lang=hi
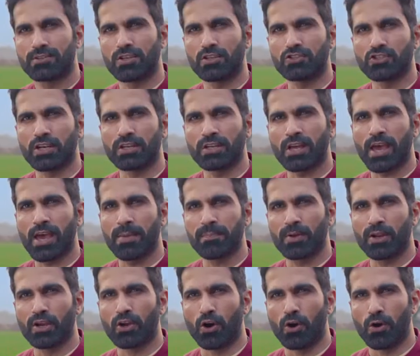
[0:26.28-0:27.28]
सिंजेंटा
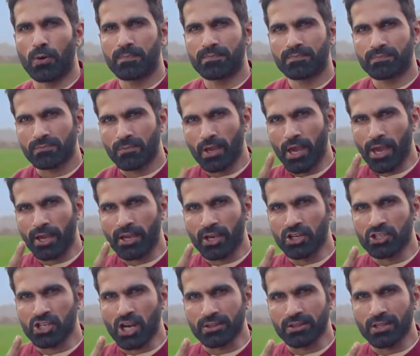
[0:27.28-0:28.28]
एम्प्लिको
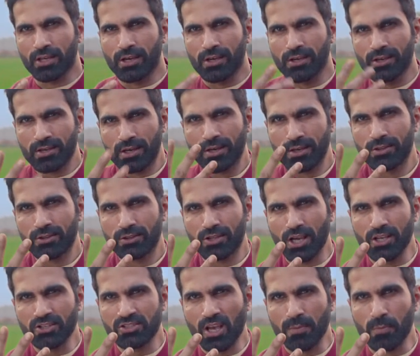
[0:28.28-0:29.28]
एक की शक्ति
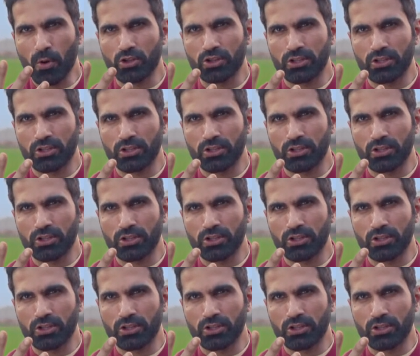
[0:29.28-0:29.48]
तीन से